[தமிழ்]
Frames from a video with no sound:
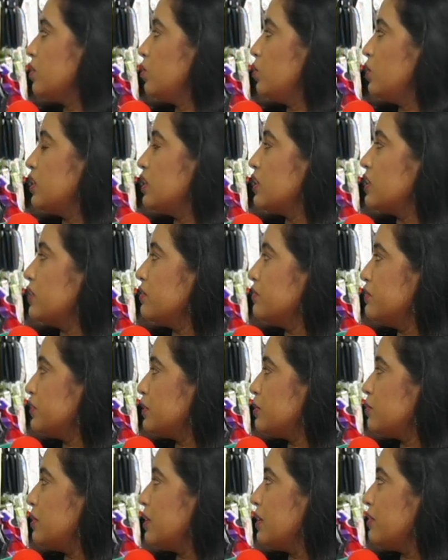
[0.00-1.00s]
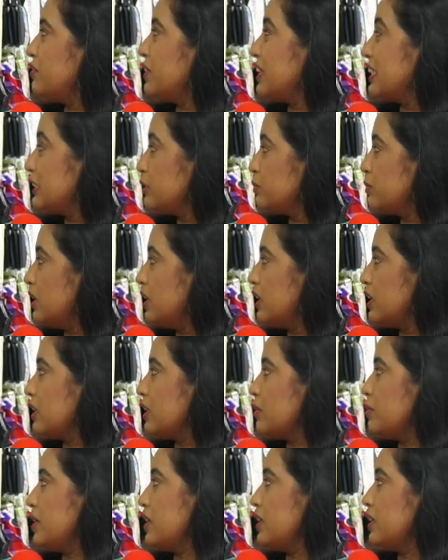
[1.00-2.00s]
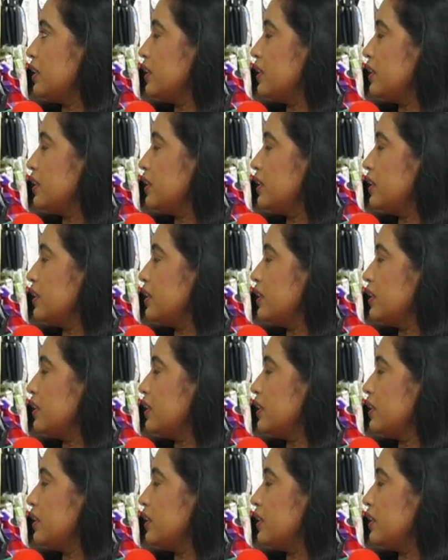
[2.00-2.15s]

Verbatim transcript: உங்களுக்கு கம்ஃபர்டபுளாக ஃப்ளெக்சிபிளாக இருக்கிற மாதிரி